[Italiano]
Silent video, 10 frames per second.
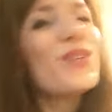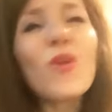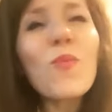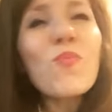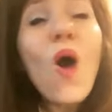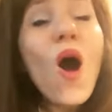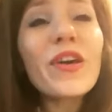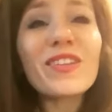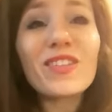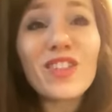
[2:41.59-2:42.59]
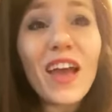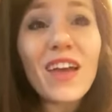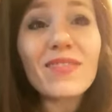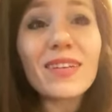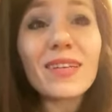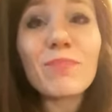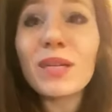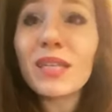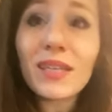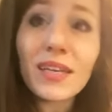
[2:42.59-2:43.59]
non può ricevere
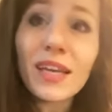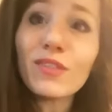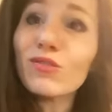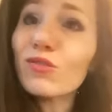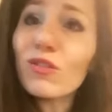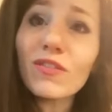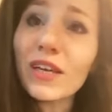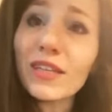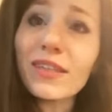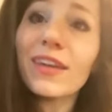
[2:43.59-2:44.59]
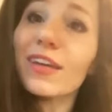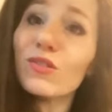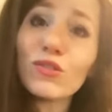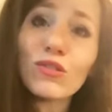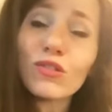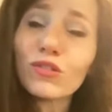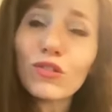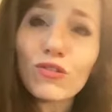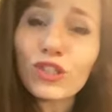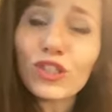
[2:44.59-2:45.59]
perché non lo vede e non lo
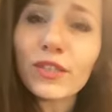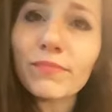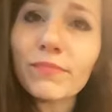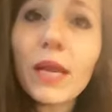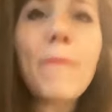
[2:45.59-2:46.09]
conosce,